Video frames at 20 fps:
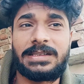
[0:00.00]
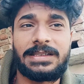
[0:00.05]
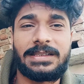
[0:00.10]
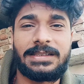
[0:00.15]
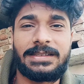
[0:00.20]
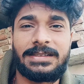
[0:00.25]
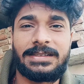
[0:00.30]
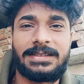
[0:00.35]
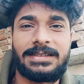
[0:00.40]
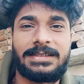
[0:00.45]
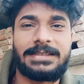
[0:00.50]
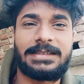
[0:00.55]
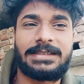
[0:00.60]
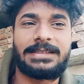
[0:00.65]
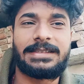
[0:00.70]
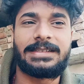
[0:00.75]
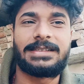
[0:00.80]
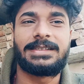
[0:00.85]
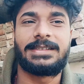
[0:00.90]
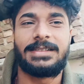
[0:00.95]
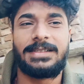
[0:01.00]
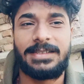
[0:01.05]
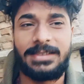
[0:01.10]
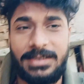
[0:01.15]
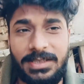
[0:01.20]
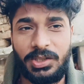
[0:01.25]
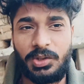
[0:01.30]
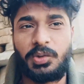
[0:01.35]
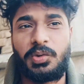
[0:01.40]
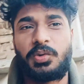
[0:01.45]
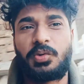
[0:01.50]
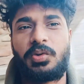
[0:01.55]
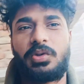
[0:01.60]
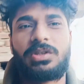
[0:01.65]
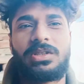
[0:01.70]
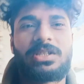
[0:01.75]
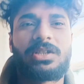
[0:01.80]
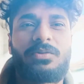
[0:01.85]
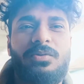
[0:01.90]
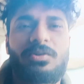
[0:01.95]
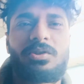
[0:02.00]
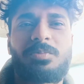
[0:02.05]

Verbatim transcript: है ज़रूर खुद से कुछ